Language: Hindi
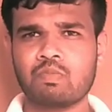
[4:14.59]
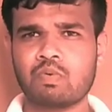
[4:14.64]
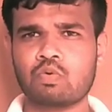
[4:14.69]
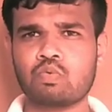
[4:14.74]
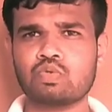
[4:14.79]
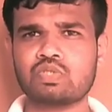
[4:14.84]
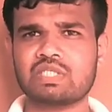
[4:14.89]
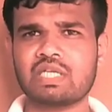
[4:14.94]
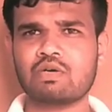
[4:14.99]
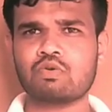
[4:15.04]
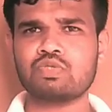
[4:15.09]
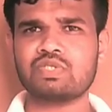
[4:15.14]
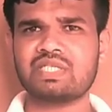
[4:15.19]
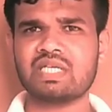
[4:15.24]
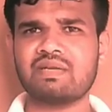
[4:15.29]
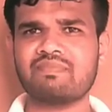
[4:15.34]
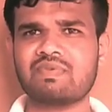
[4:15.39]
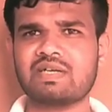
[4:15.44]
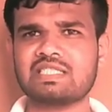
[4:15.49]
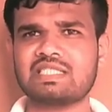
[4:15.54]
तो कुछ ना कुछ
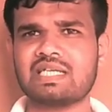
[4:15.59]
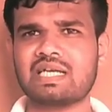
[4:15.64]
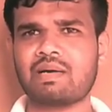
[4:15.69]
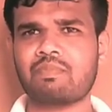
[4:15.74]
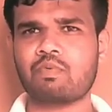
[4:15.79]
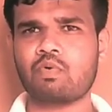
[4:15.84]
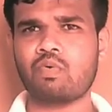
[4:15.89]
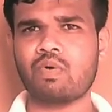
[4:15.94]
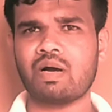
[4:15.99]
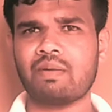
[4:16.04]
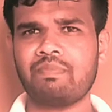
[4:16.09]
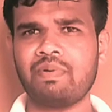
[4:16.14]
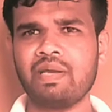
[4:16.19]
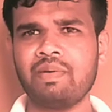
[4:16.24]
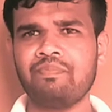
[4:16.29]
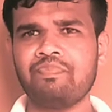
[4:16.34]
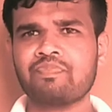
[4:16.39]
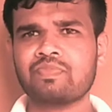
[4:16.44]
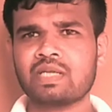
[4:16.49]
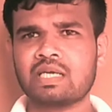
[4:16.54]
टेन परसेंट आपको वहाँ
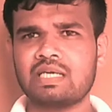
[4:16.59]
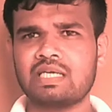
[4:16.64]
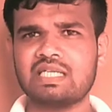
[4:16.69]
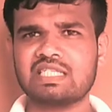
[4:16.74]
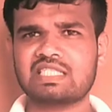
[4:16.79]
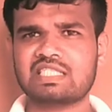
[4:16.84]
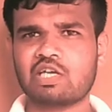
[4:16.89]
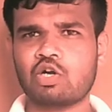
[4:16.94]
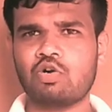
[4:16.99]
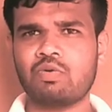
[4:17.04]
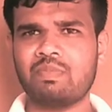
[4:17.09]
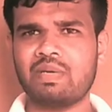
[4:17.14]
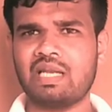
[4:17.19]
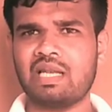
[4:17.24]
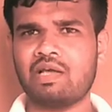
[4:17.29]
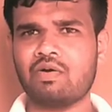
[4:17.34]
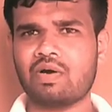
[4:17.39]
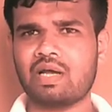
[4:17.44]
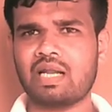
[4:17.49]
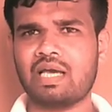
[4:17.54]
पे डिस्काउंट
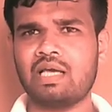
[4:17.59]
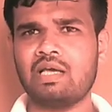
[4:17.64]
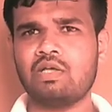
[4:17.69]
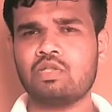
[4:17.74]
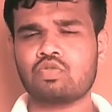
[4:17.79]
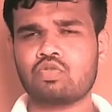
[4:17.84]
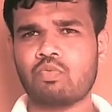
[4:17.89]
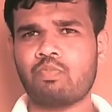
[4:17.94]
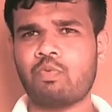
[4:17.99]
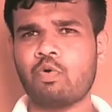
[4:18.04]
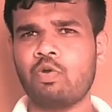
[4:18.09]
मिलने वाला है तो